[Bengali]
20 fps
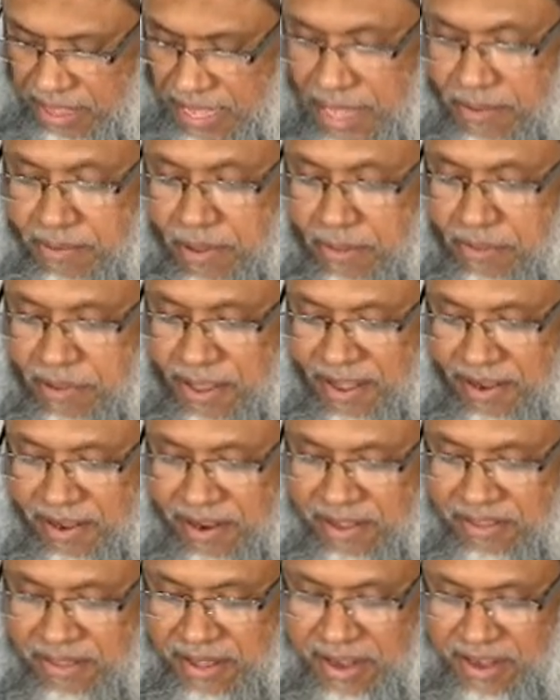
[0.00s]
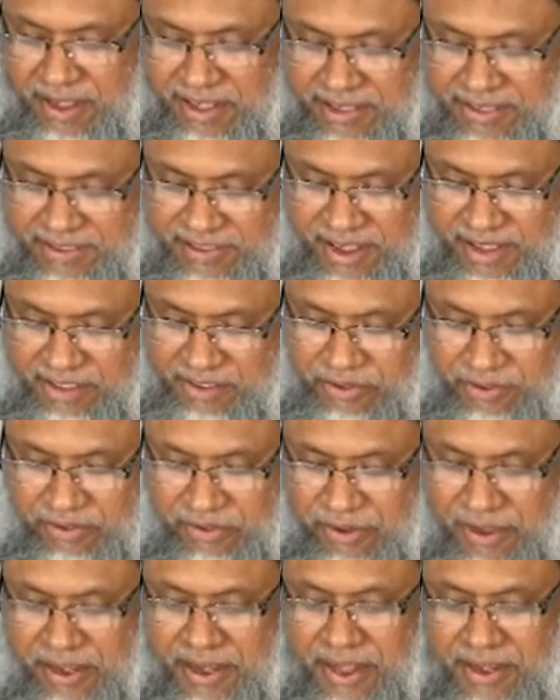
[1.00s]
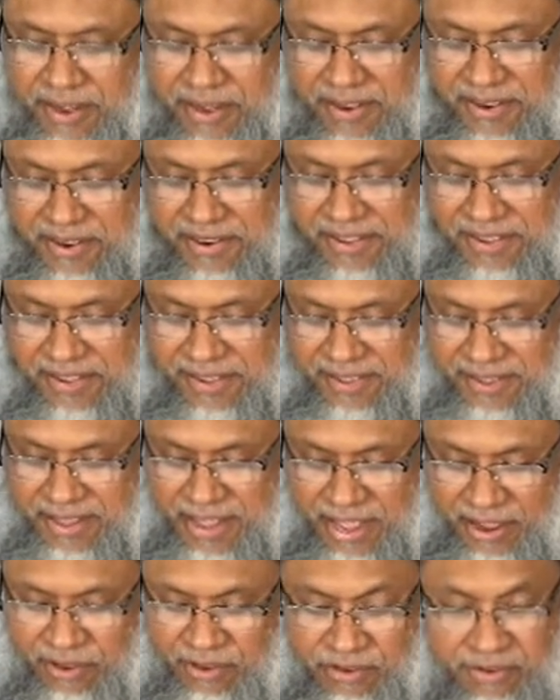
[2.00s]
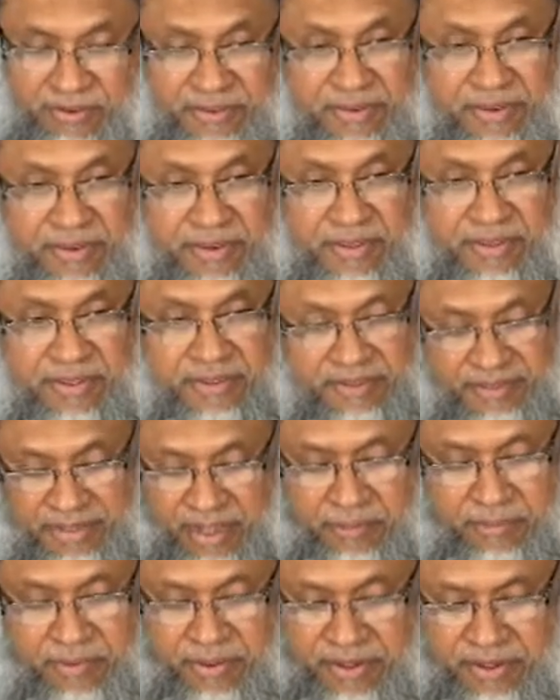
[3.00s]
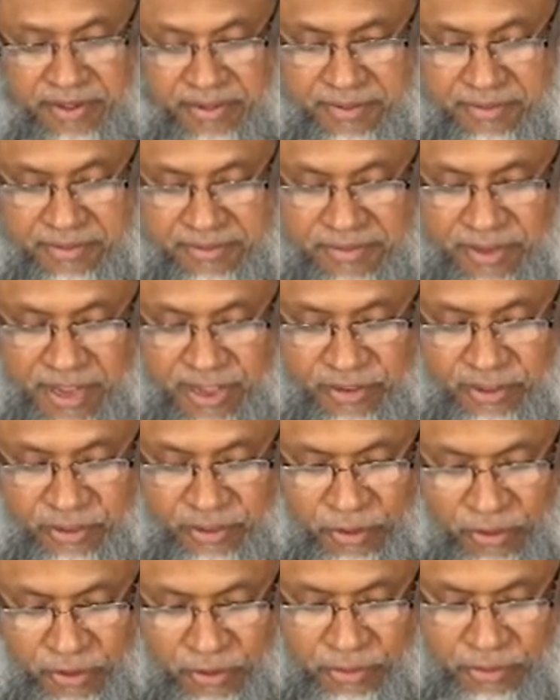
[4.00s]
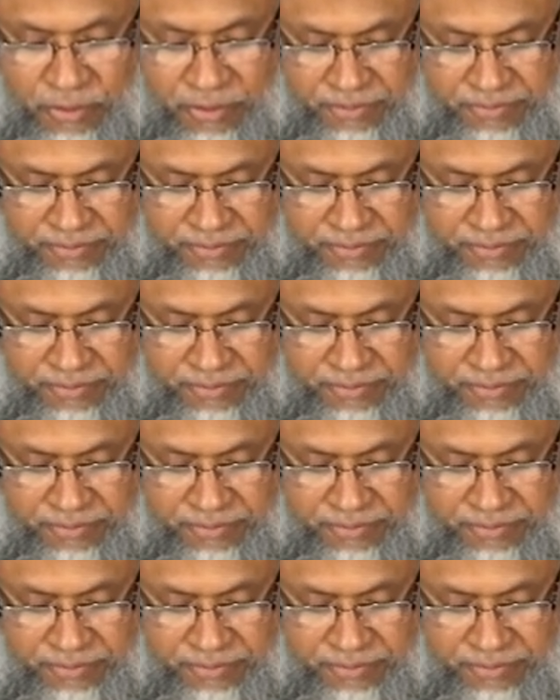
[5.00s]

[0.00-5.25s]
এইভাবে আল্লাহ তালা সাহায্য করলেন এখন তারপরে সাহায্য তো হলো